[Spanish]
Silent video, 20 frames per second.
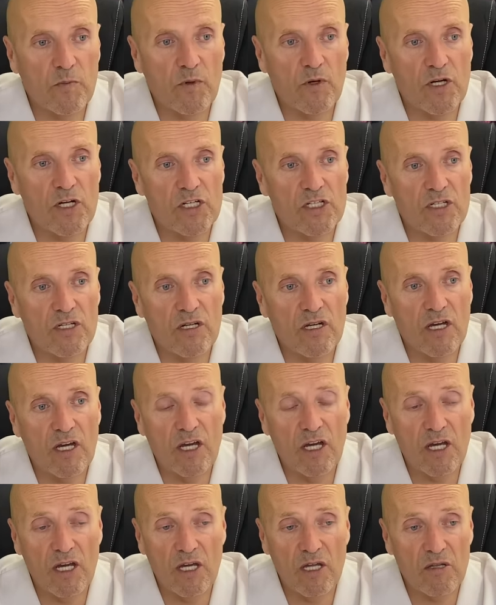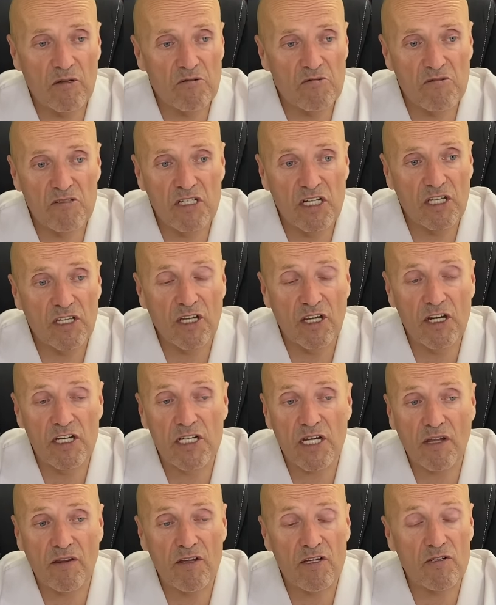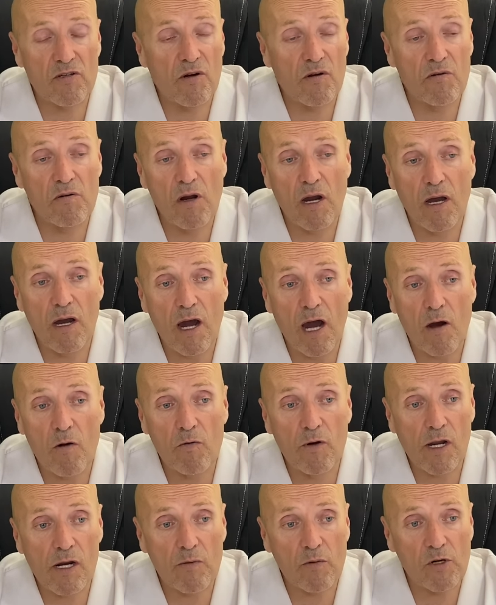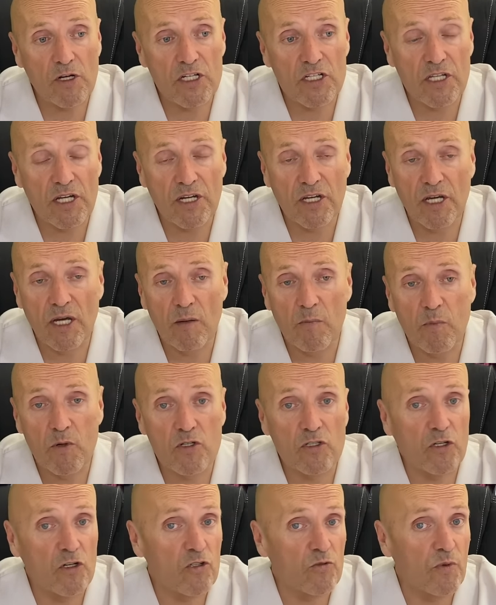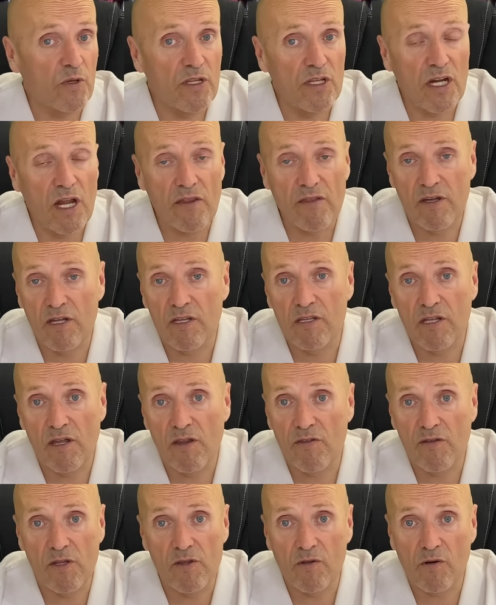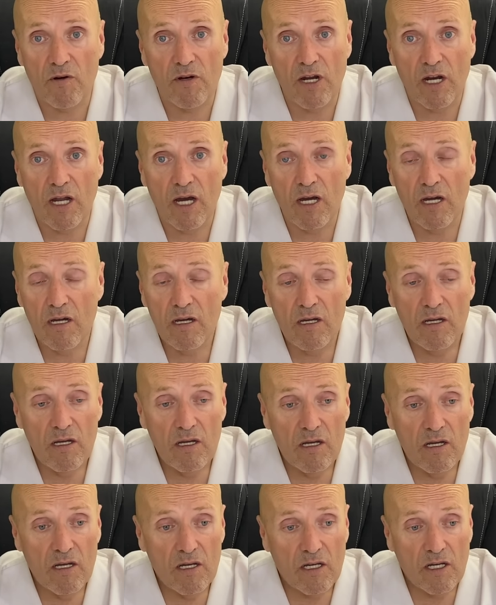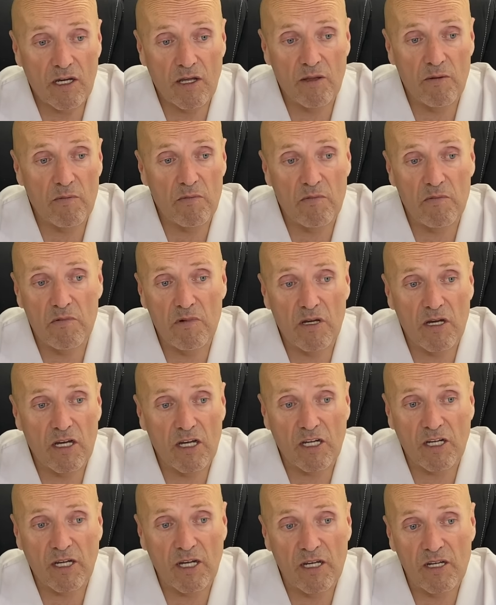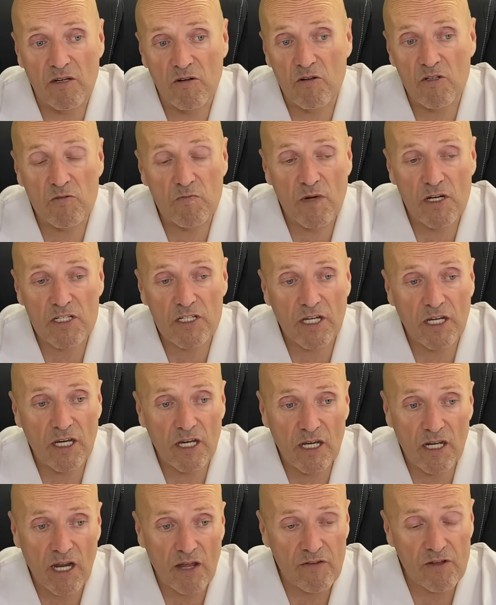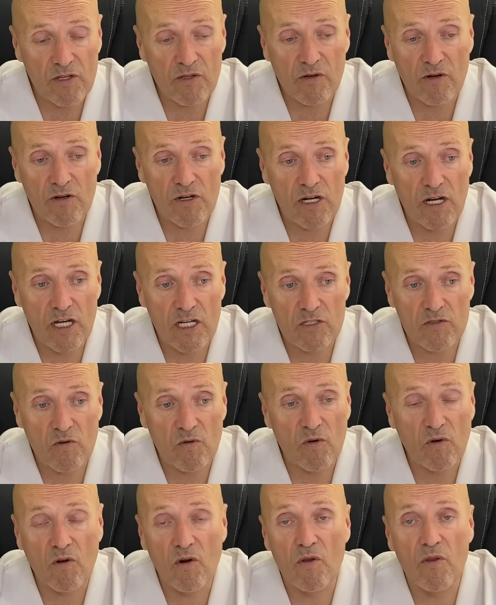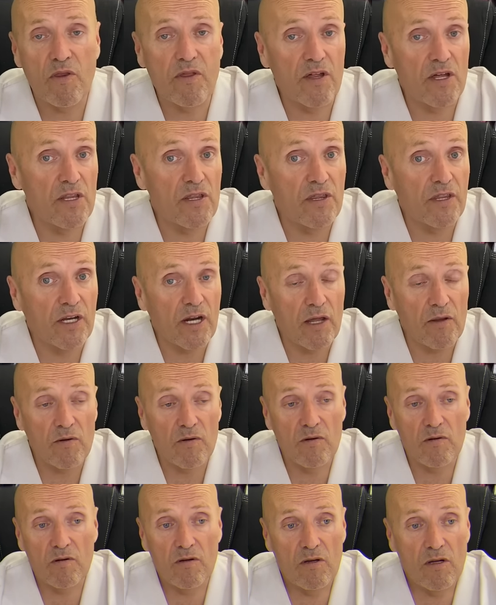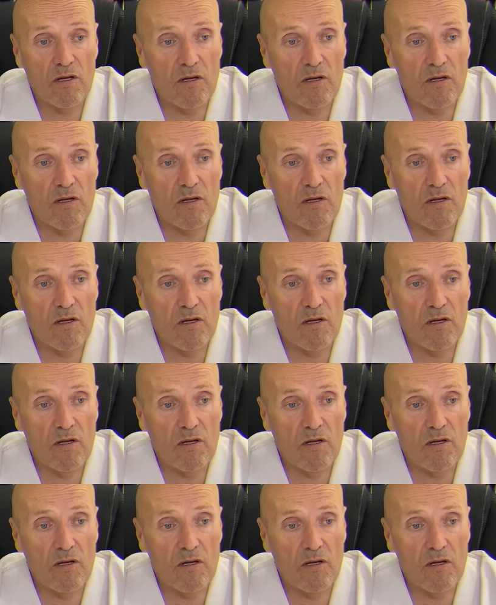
pues eh, si tenéis acceso a una, a una, arboristería, pues que os venden aceite de citronela, que, que no es más que la citronela es un concentrado,